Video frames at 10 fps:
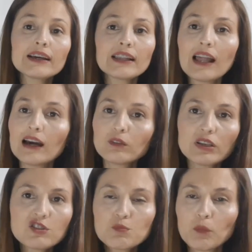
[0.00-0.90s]
claro,
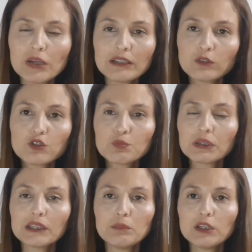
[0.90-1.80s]
neste momento de
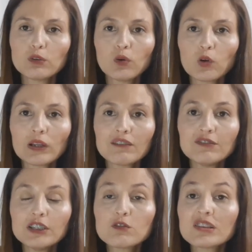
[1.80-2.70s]
pandemia do
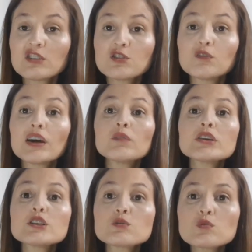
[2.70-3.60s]
coronavírus, eles tiveram
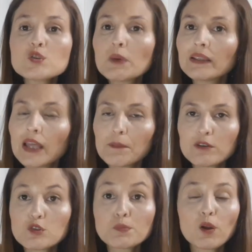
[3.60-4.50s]
que suspender
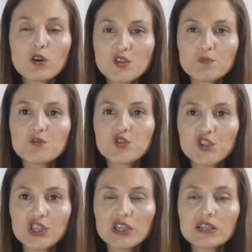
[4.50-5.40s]
para os próximos
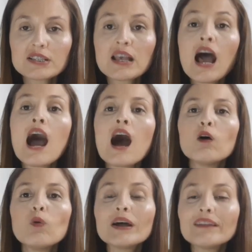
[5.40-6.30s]
dias
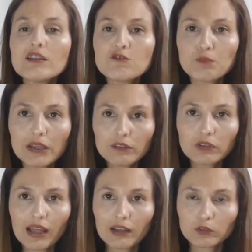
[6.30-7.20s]
o
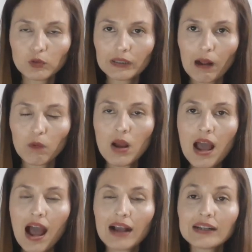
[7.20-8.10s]
atendimento lá no local.
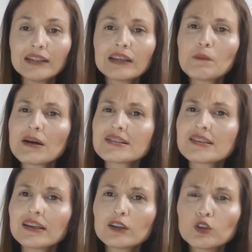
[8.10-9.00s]
A clínica é
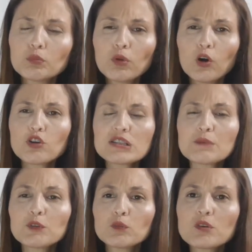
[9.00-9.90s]
parceira aqui do blog, eu
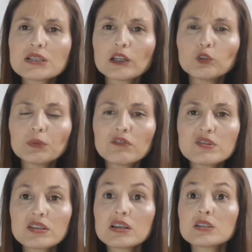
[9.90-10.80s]
sempre estou mostrando para
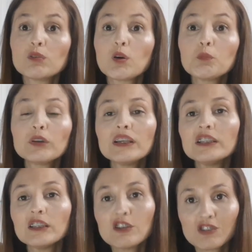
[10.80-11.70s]
vocês e eu não
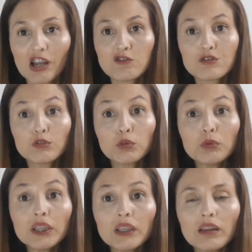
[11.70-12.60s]
poderia deixar de
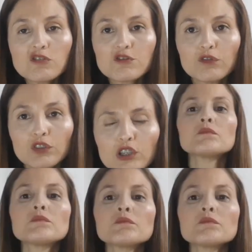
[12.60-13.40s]
incluir neste vídeo.